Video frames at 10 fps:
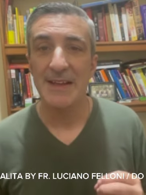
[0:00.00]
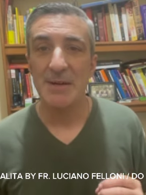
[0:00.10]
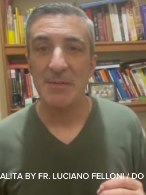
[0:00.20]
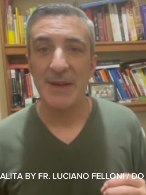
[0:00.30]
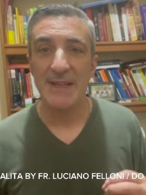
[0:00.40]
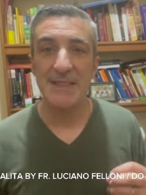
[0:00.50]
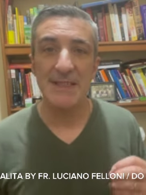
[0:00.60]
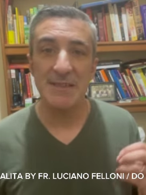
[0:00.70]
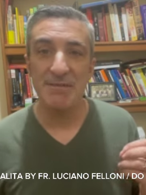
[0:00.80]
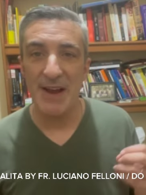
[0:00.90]
Kasi
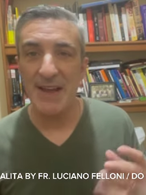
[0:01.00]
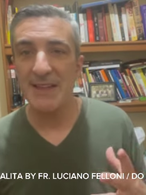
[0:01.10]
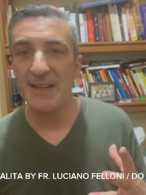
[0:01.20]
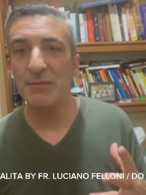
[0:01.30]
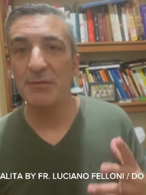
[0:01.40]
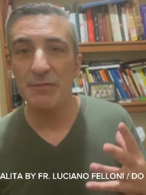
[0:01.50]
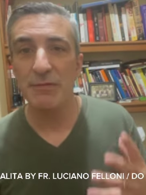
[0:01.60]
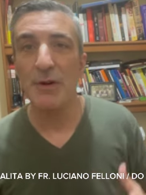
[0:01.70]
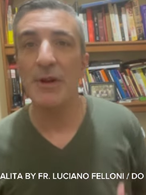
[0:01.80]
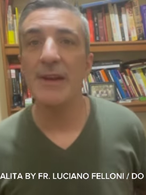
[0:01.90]
divided, we
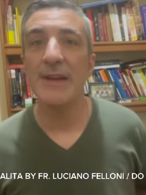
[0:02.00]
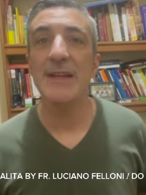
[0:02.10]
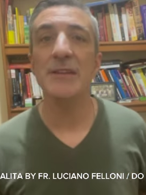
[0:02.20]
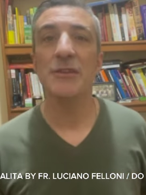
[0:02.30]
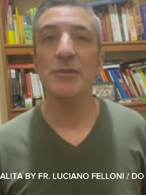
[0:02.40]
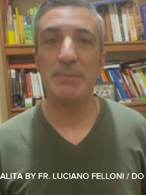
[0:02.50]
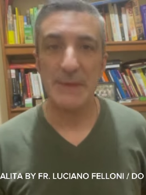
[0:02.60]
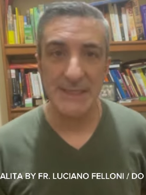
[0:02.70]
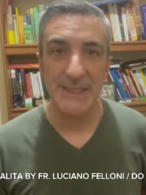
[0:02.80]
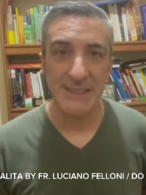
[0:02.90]
fall into
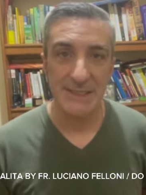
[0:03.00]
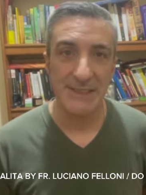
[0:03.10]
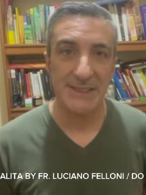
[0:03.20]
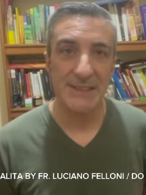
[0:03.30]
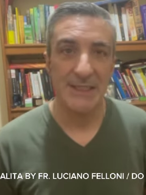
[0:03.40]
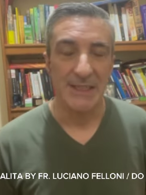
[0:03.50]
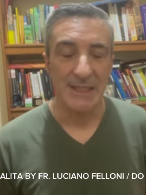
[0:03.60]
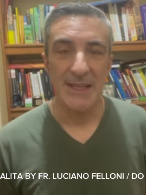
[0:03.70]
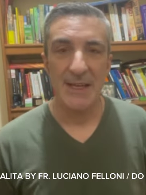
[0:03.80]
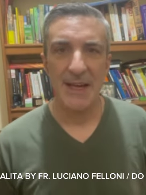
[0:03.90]
pieces.
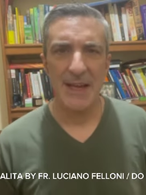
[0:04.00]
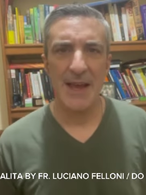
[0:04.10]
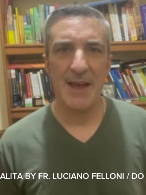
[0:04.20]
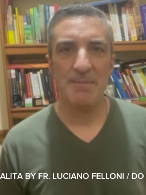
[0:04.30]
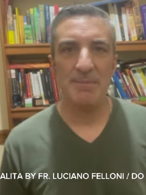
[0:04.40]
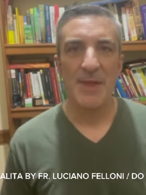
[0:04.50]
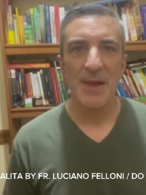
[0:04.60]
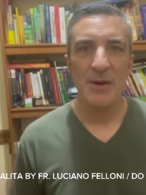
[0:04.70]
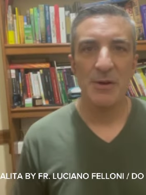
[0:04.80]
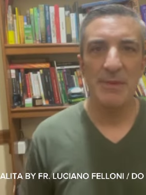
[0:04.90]
Kaya
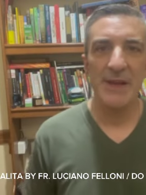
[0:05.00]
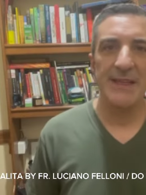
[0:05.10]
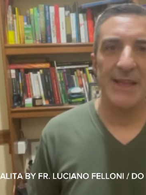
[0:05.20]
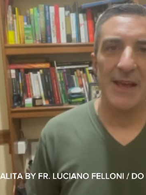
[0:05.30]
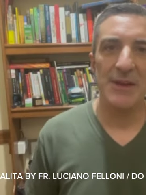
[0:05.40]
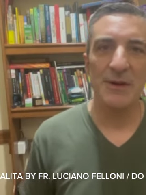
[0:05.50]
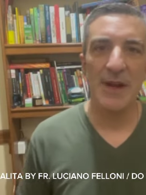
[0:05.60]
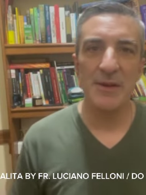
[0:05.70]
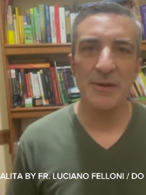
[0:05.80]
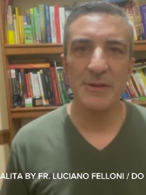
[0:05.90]
humingi tayo
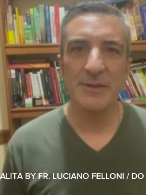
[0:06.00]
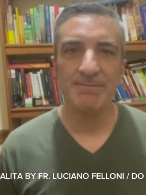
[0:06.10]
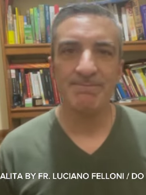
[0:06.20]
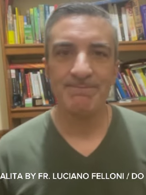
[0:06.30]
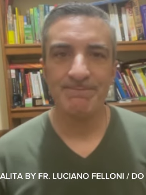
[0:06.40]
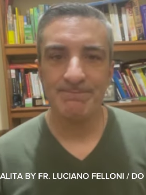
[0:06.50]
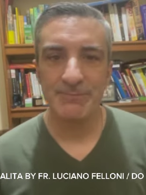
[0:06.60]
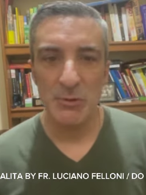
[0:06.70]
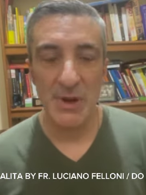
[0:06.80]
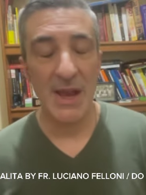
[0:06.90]
ngayon,
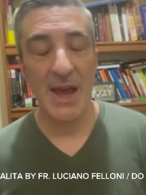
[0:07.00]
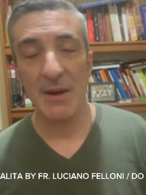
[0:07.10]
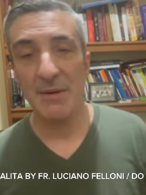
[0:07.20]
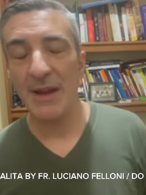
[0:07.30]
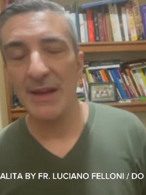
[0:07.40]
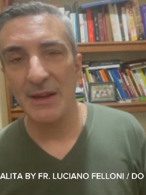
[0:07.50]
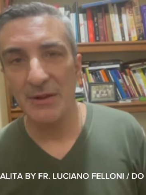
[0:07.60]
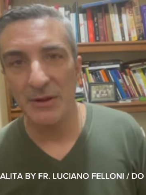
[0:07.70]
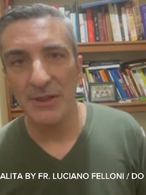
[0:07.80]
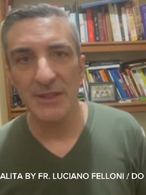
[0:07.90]
unang araw ng
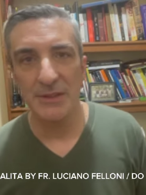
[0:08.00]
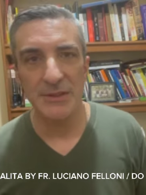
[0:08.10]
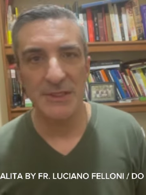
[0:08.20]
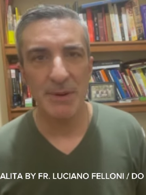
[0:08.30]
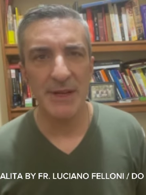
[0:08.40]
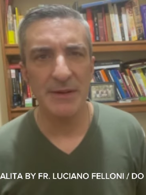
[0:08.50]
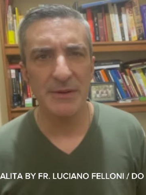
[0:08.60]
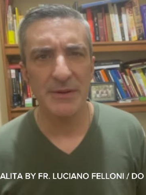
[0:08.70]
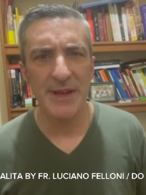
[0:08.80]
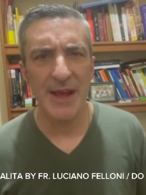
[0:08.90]
linggong ito sa
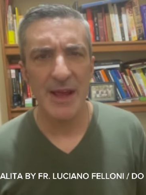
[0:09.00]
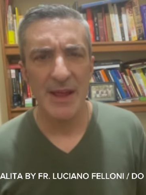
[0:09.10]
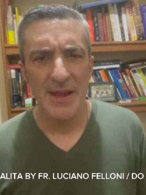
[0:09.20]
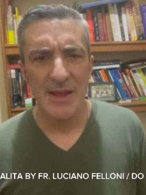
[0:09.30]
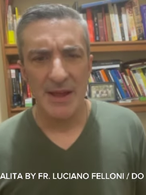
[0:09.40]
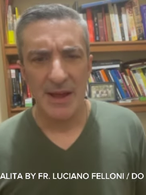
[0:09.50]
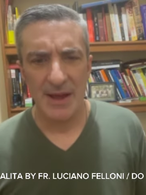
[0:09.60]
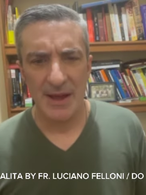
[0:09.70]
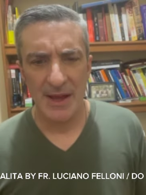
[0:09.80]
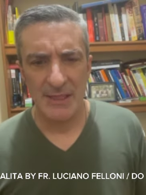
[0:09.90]
Panginoon na
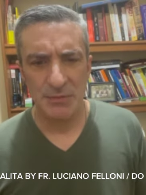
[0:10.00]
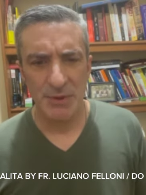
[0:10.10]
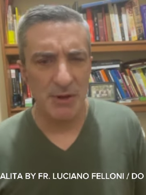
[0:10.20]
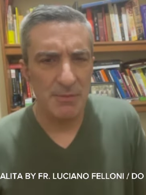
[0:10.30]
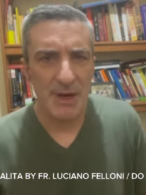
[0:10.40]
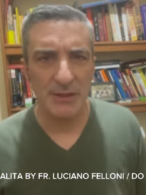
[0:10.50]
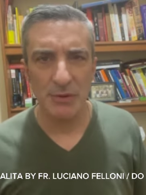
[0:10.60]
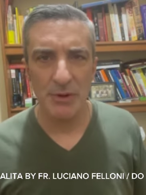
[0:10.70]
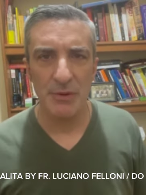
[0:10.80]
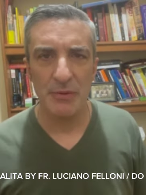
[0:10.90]
uh, as we go back to
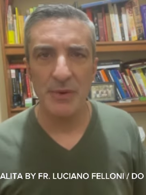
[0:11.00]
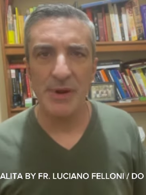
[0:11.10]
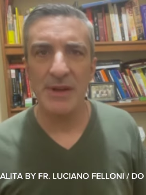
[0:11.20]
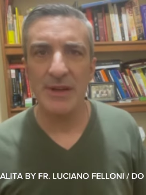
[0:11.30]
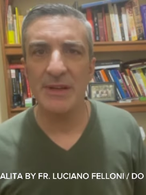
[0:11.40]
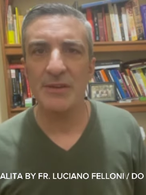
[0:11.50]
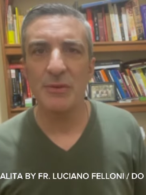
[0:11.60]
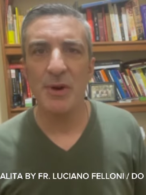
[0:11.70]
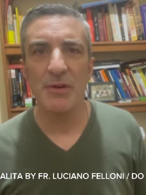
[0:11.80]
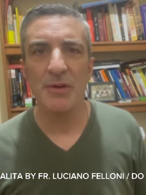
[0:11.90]
our work, to
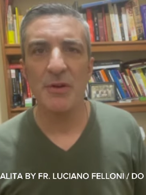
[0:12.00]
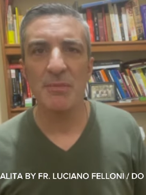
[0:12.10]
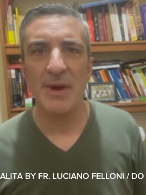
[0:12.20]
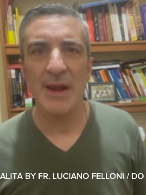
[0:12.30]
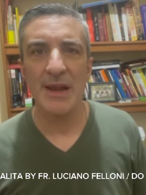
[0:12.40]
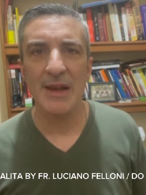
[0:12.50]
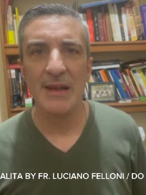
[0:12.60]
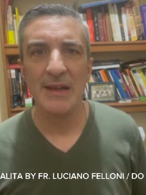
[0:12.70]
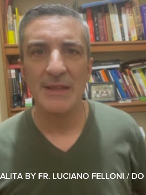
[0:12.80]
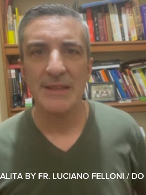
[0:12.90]
our normal
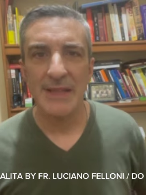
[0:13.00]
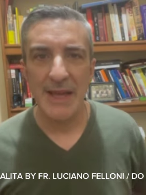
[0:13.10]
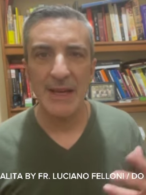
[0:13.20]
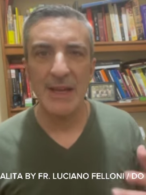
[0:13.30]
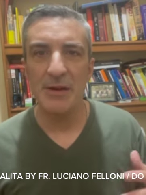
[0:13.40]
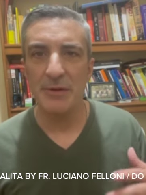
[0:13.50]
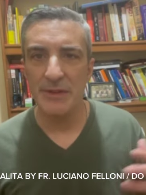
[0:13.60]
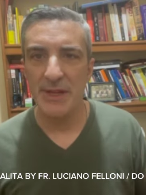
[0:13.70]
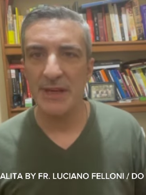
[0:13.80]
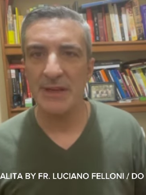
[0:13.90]
daily
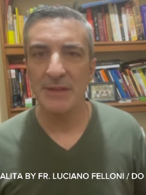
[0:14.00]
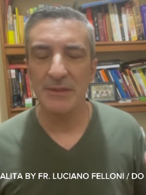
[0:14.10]
routine,